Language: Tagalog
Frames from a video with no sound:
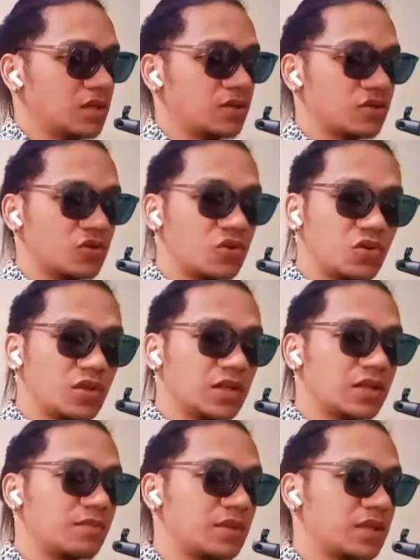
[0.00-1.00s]
So, yun
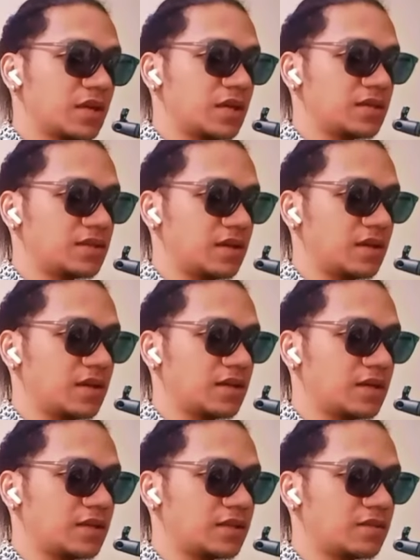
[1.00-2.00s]
lang naman guys.
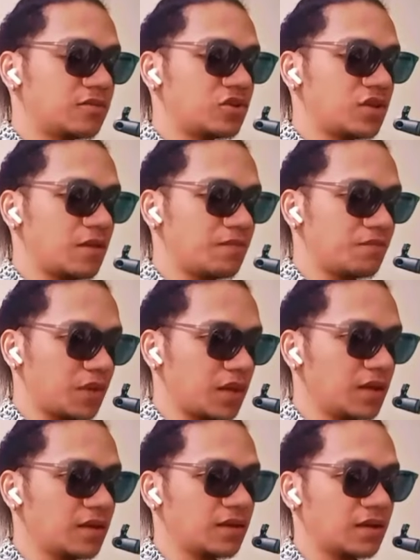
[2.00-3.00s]
At
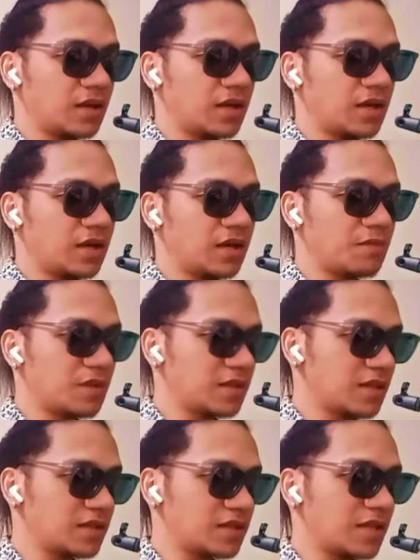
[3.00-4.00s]
syempre, ah,
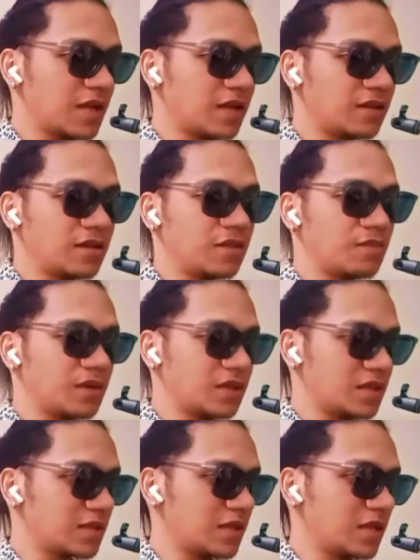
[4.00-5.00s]
ipagdasal natin,
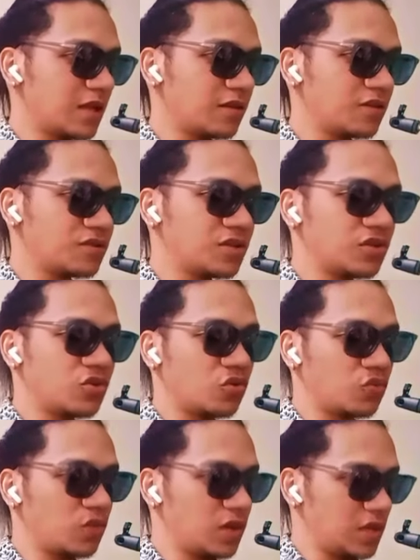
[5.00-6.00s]
ipagdasal natin si
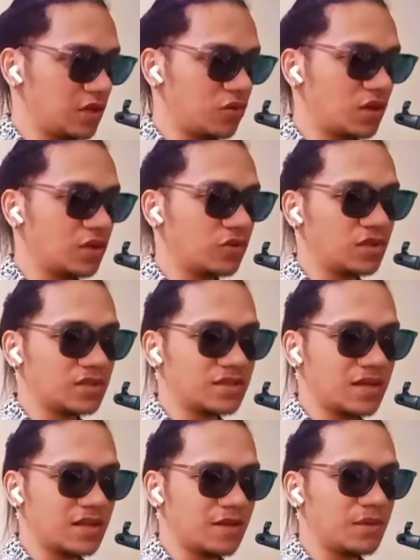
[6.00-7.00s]
Doc Willie yung ano, na
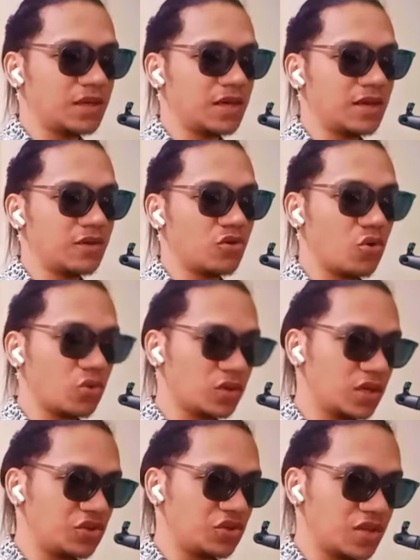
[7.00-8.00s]
sana maging
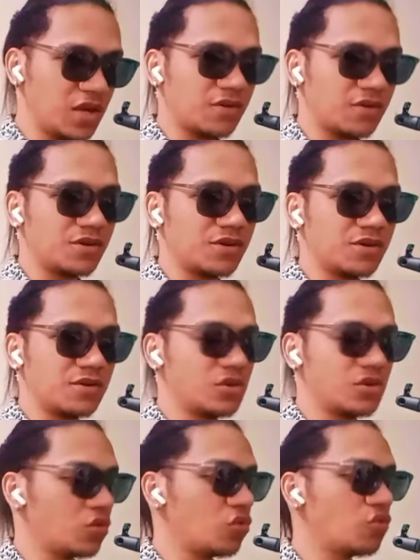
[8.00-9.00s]
okay siya or
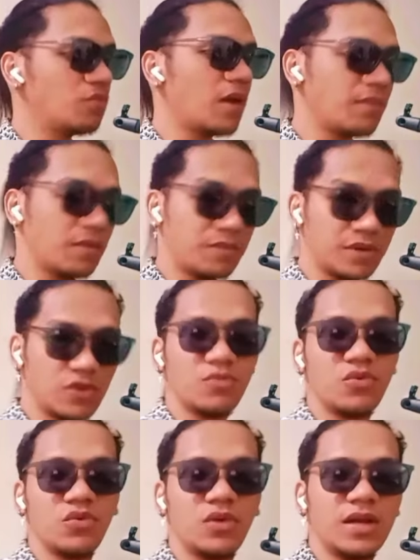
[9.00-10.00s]
you know, hubaba pa yung
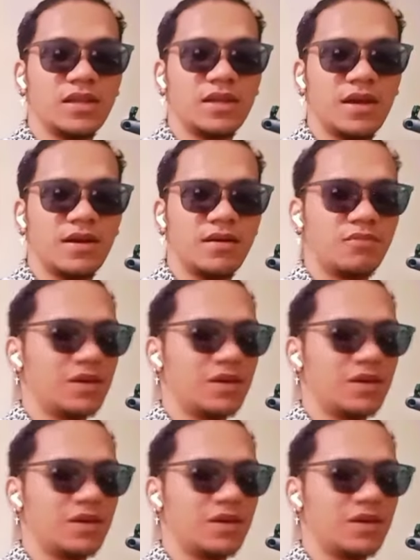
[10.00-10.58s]
buhay niya.